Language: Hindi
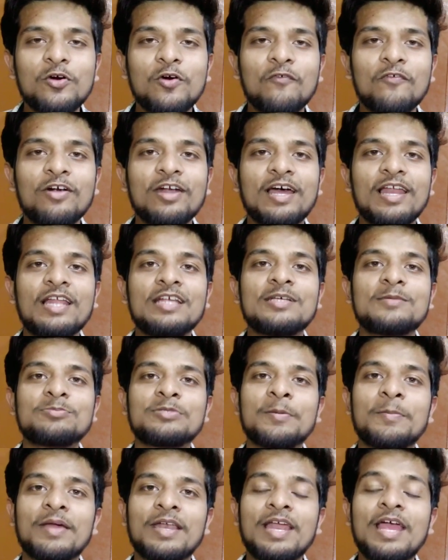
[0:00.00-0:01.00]
न्यू ऑफर डालें
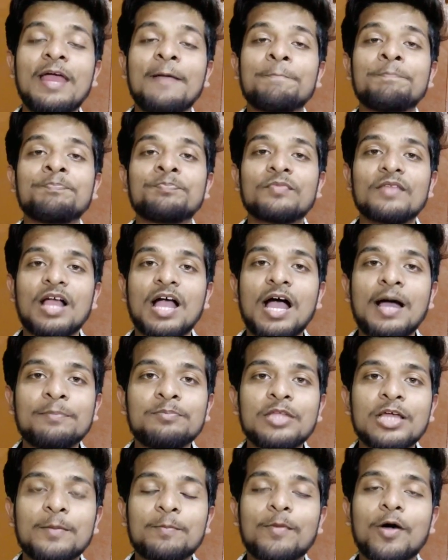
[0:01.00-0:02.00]
सबसे पहले
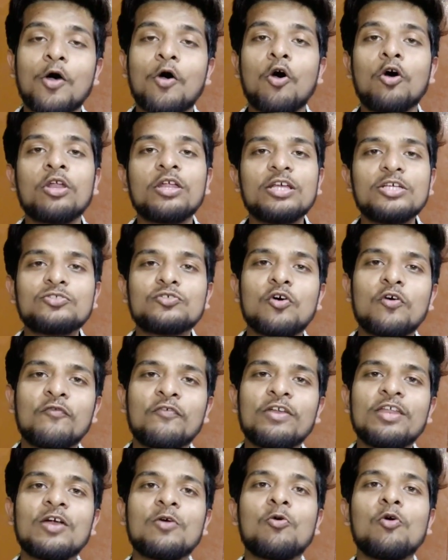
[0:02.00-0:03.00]
आप देख पाओ और इस
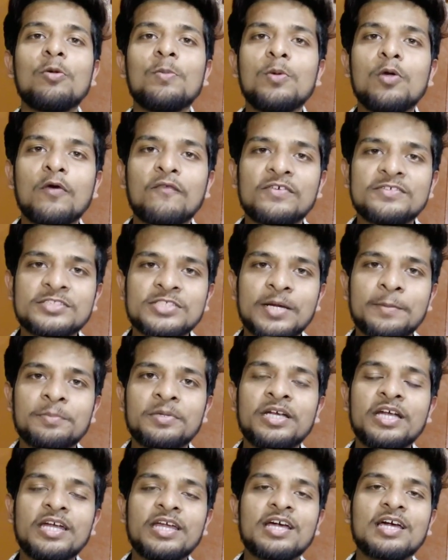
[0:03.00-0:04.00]
ऑफर या कोई भी ऑफर से
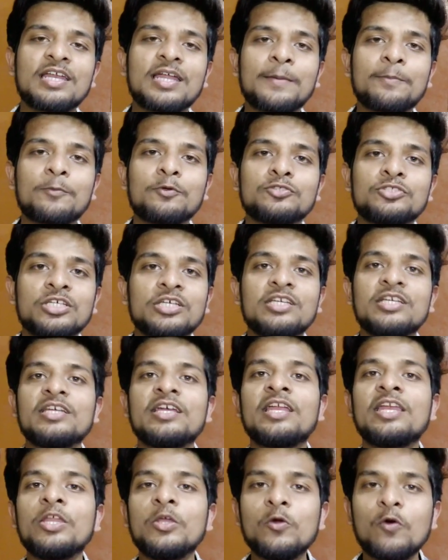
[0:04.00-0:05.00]
अपडेट अगर आपको
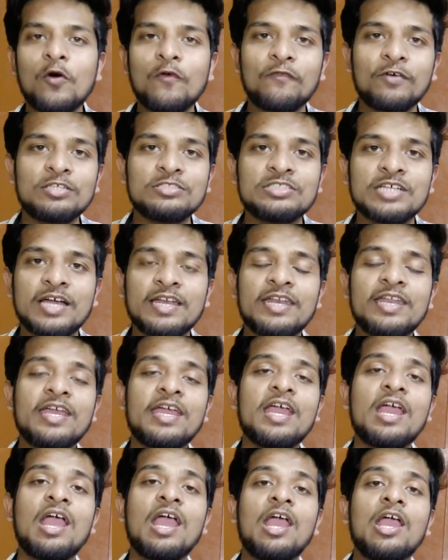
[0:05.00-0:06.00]
चाहिए या न्यू ऑफर जानने
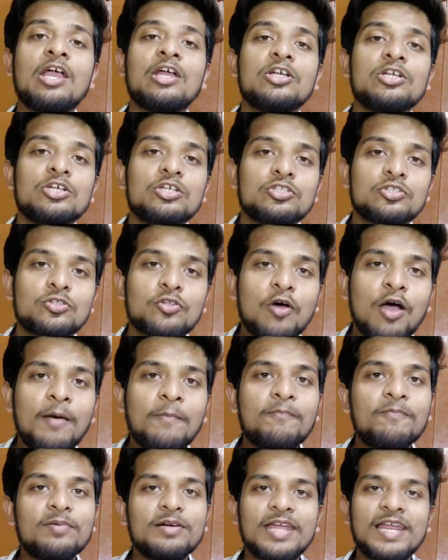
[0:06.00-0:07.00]
हैं तो आप